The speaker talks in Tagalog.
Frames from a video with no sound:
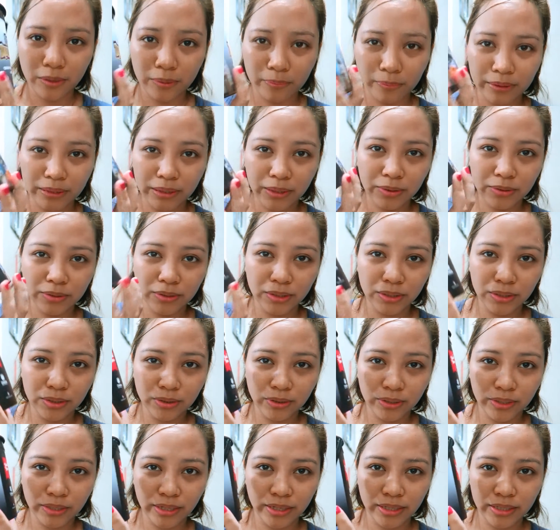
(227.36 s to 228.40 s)
Matawag dito,
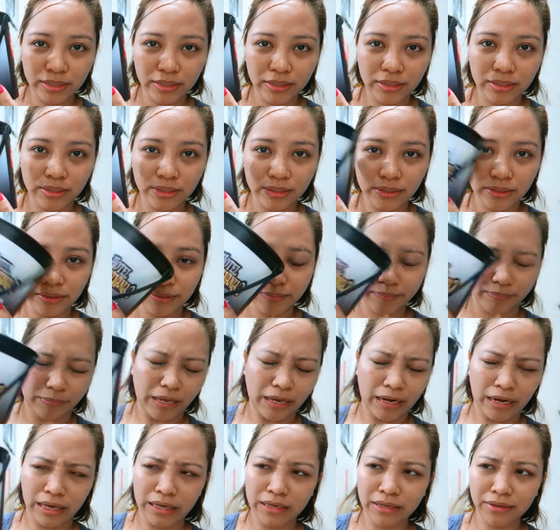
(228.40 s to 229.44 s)
ayan.
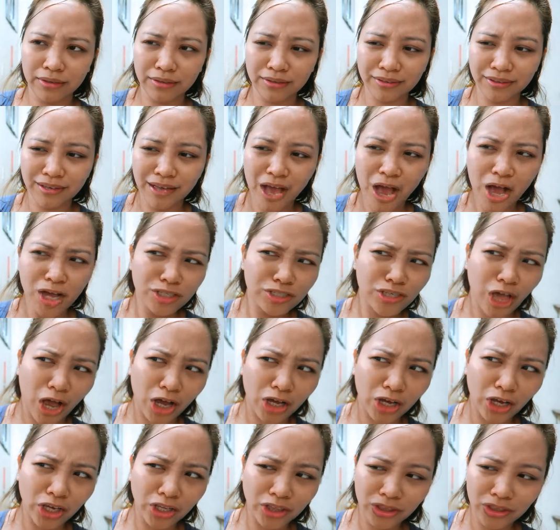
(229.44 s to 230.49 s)
Aray,
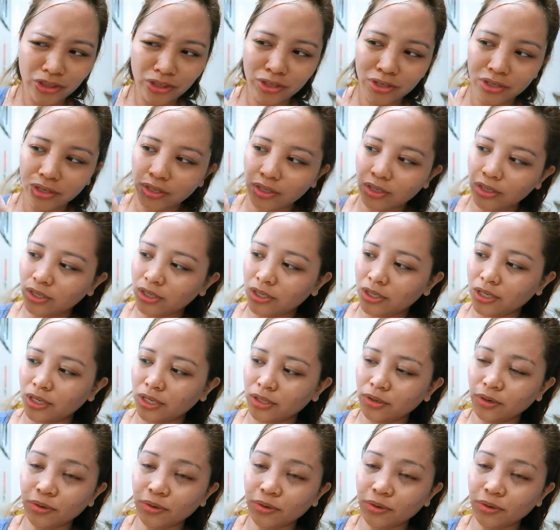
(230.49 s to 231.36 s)
sakit. Ayan.